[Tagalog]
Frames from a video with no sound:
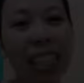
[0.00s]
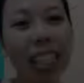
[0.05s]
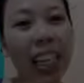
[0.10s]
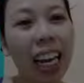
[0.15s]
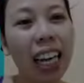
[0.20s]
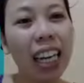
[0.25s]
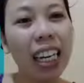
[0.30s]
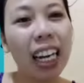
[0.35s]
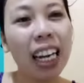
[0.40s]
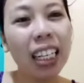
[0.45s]

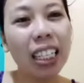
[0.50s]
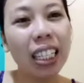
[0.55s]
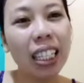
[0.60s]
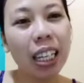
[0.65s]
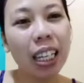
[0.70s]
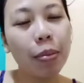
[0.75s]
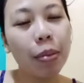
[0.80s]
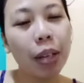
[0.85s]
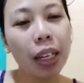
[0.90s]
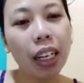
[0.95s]
Yan, next
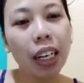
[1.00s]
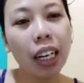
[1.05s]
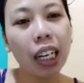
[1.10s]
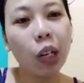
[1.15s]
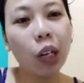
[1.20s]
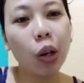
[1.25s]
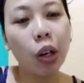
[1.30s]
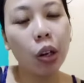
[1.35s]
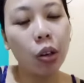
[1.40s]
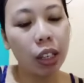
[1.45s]
step na
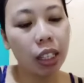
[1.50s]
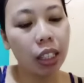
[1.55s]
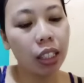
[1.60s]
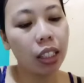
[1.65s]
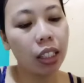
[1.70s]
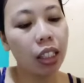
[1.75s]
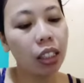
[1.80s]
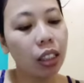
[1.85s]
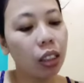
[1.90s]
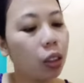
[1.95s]
ginagawa ko
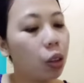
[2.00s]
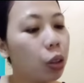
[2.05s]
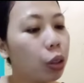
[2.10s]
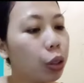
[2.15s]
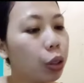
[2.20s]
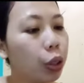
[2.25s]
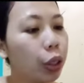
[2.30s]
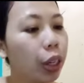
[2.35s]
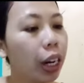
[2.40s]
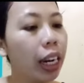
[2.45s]
is the
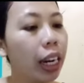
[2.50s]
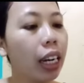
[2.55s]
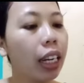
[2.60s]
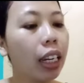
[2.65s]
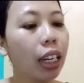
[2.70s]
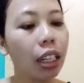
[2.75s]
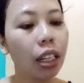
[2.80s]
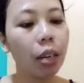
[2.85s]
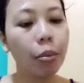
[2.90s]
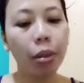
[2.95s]
toner. And
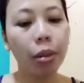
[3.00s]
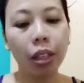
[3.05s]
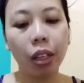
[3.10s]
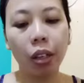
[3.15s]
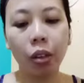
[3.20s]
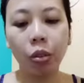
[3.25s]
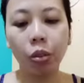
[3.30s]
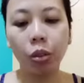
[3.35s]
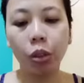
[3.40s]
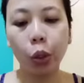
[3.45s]
ang
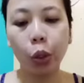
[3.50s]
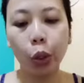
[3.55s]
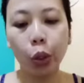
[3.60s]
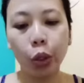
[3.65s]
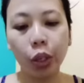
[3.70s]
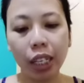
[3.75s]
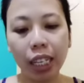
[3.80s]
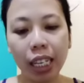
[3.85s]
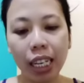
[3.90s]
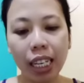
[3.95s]
gagamitin kong
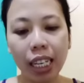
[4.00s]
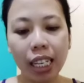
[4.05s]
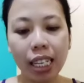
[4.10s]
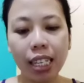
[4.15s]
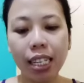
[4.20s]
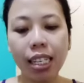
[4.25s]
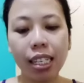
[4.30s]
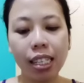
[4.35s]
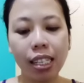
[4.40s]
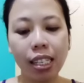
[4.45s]
toner
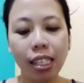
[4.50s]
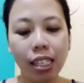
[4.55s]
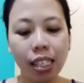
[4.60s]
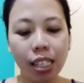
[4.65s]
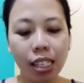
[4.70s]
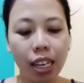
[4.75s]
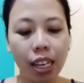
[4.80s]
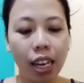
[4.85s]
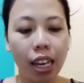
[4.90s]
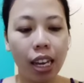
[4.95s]

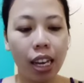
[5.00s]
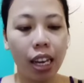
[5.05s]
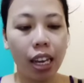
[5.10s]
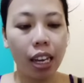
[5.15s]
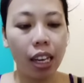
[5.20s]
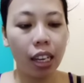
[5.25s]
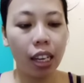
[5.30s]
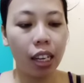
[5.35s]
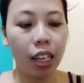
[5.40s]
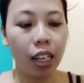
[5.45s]
is,
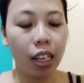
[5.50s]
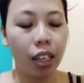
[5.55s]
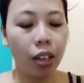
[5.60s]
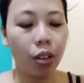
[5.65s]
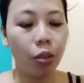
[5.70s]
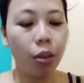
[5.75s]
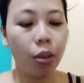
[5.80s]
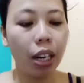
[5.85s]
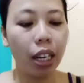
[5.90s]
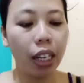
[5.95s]

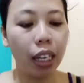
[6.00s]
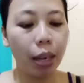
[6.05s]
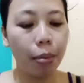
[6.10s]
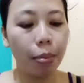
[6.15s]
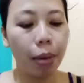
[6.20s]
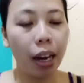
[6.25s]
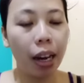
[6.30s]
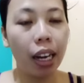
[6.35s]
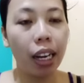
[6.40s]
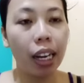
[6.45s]
walang
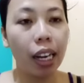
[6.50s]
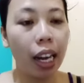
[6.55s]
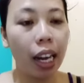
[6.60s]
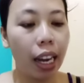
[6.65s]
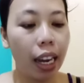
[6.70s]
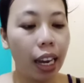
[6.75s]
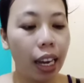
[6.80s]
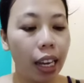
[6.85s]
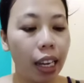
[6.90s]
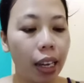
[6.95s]
iba
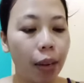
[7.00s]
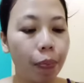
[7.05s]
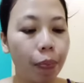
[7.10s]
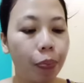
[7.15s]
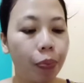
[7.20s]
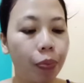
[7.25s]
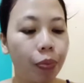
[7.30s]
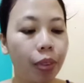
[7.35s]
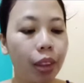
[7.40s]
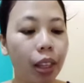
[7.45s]
ay
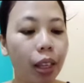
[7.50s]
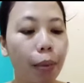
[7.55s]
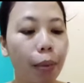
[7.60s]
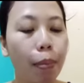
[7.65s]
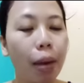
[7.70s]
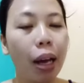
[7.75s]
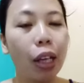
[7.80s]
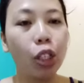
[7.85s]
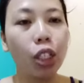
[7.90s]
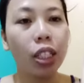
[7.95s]

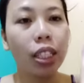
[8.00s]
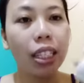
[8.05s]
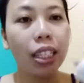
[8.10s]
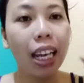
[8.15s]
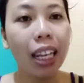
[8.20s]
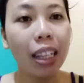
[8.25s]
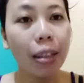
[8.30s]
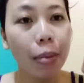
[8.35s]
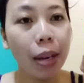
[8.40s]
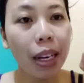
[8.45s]
Magic
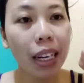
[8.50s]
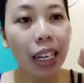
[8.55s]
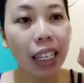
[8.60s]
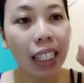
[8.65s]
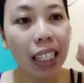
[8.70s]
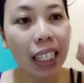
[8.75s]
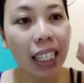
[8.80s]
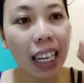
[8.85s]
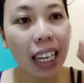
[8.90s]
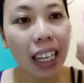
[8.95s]
Set B ng
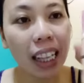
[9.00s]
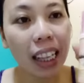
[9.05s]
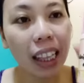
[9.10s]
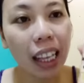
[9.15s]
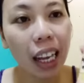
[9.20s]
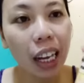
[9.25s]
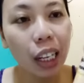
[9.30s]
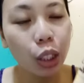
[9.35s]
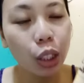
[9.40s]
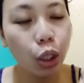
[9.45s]
Skin
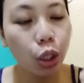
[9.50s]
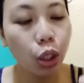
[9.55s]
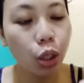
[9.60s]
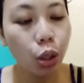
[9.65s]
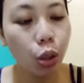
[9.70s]
Touch.